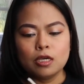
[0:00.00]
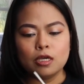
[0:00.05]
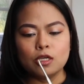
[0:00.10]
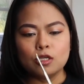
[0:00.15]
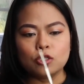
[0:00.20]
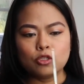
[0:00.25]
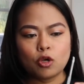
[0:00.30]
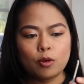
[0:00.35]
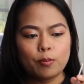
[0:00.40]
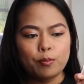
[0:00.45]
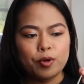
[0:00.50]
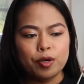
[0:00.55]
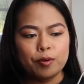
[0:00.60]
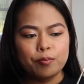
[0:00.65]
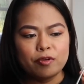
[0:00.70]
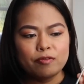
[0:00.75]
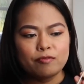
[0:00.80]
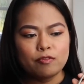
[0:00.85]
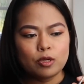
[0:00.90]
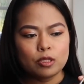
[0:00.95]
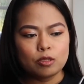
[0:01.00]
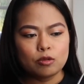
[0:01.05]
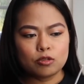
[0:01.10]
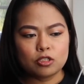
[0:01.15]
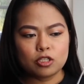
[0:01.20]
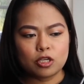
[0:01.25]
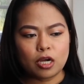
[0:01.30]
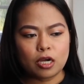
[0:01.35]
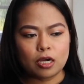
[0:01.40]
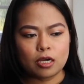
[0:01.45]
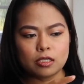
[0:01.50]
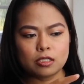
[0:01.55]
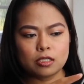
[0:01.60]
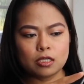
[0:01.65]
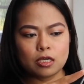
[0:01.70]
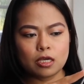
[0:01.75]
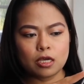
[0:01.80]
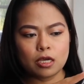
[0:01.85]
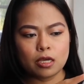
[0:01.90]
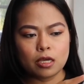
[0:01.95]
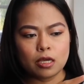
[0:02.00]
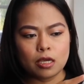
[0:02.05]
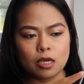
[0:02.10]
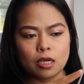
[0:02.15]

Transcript: Super favorite ko siya kasi